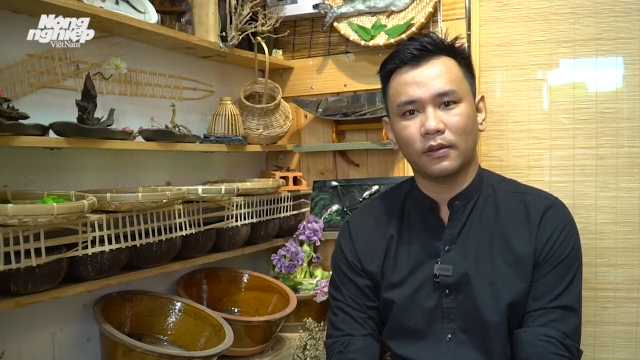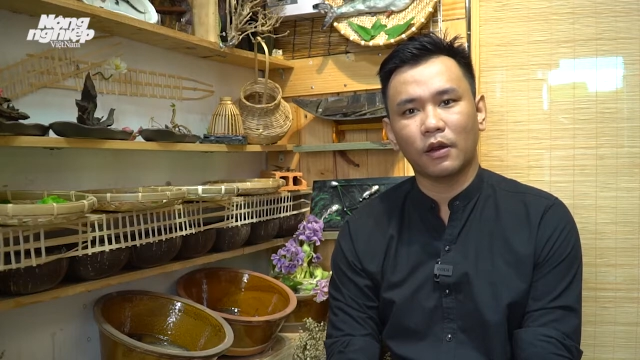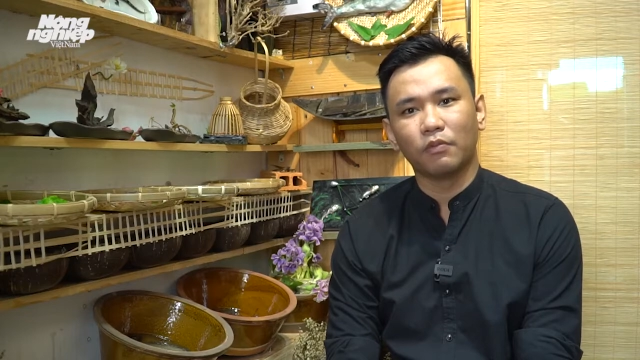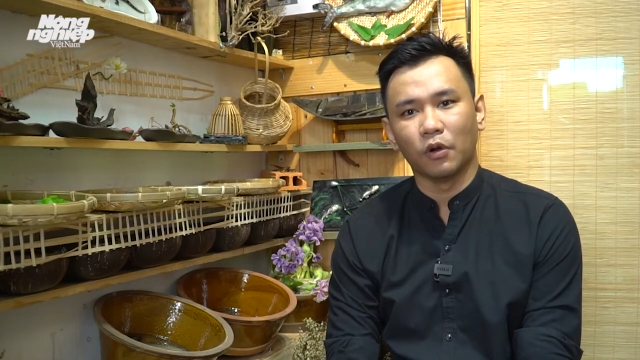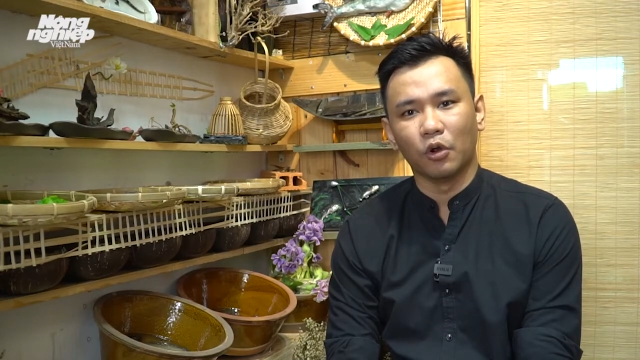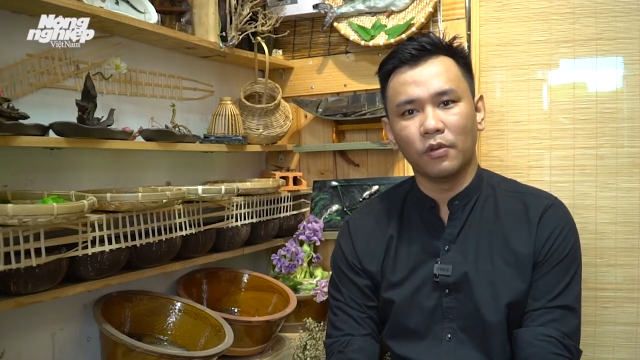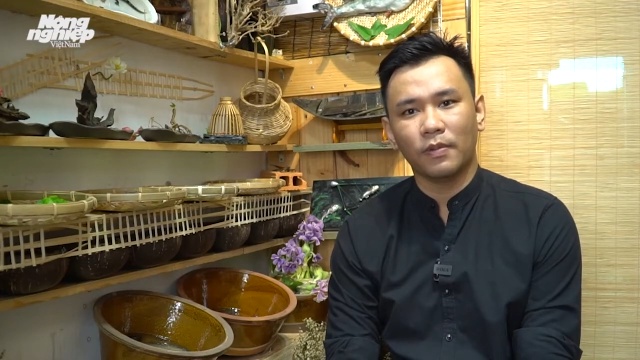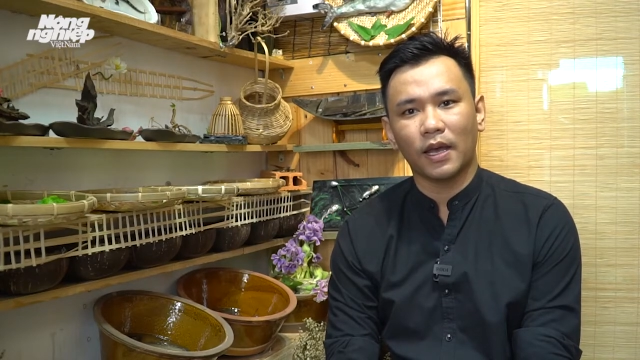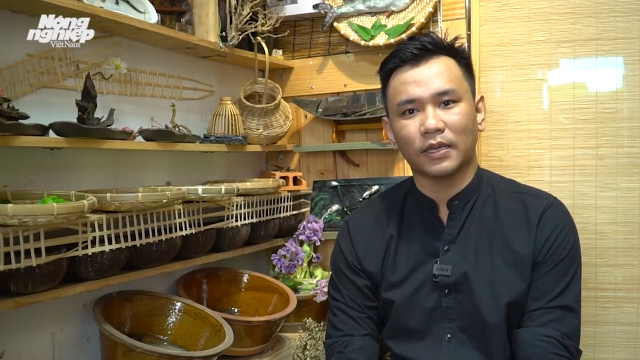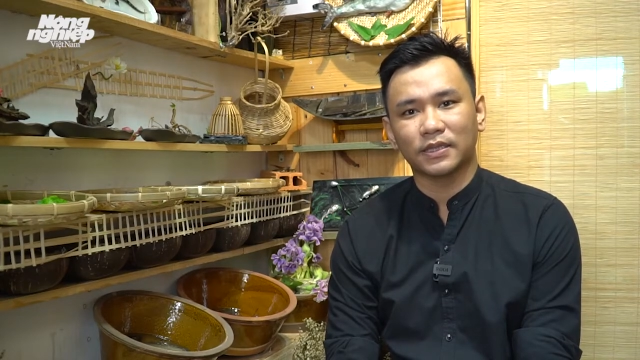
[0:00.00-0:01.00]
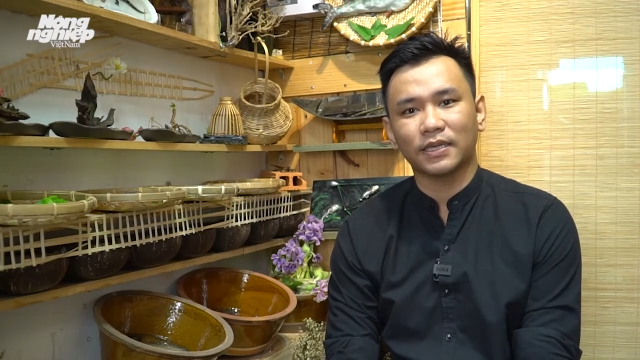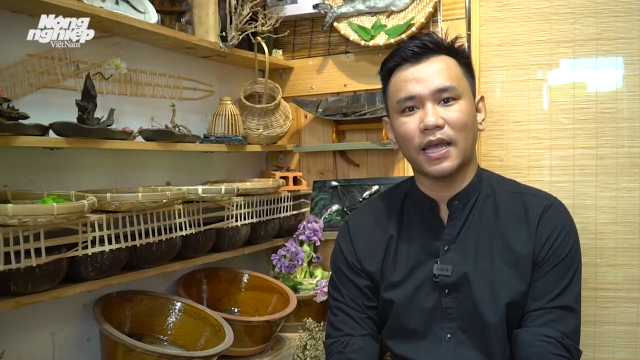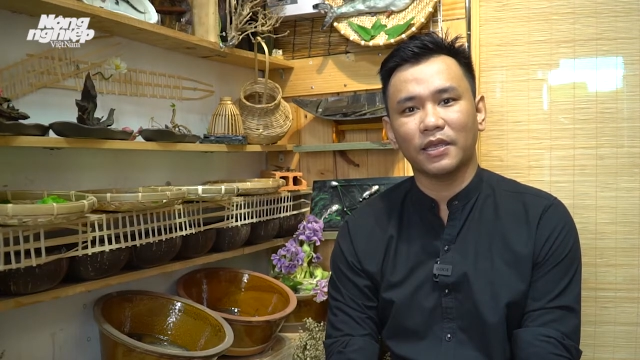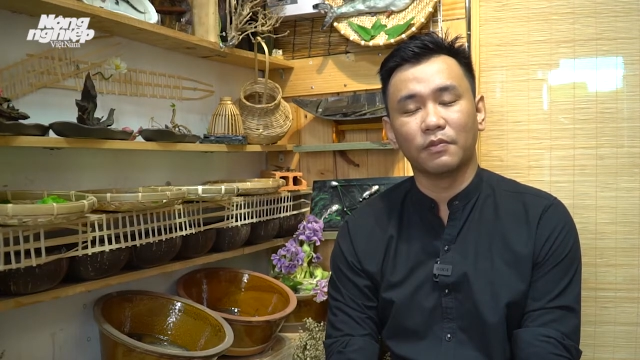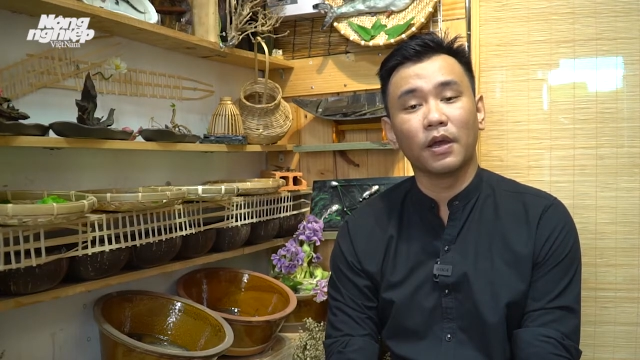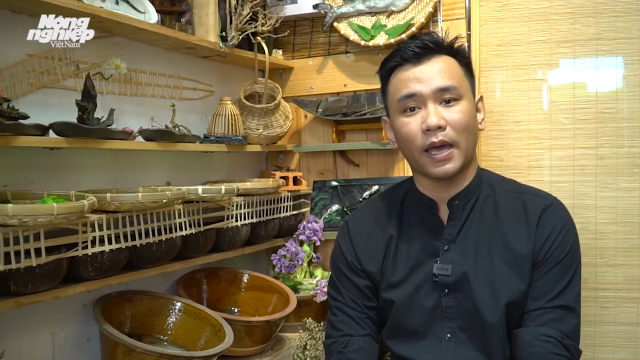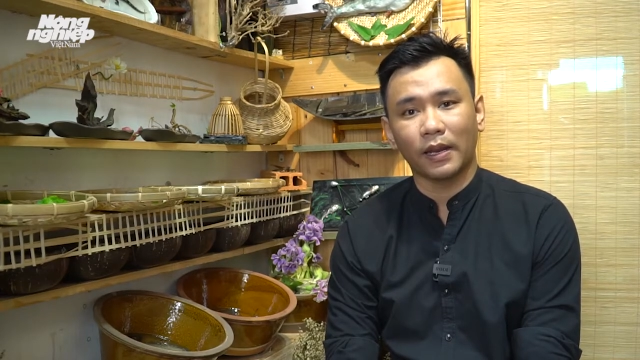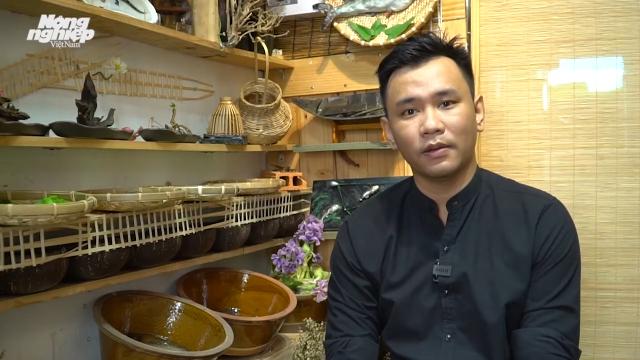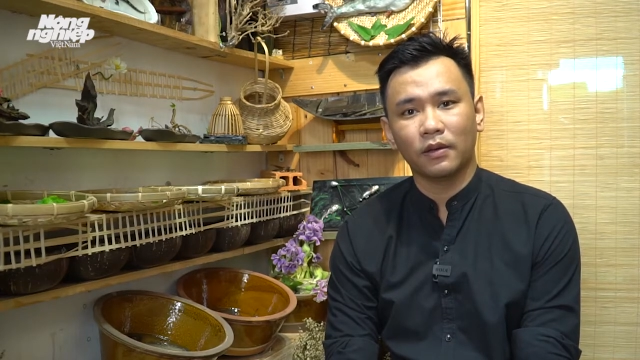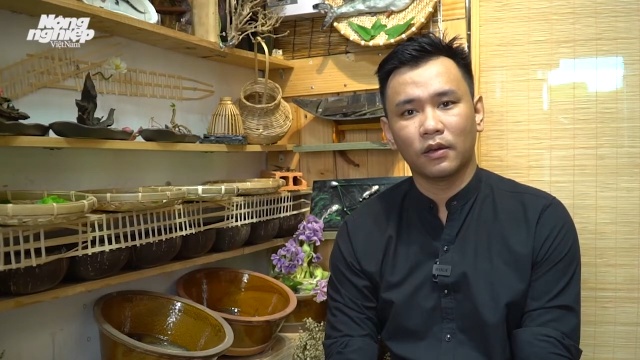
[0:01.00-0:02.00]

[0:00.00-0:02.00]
rong ruổi và sáng tác những bức ảnh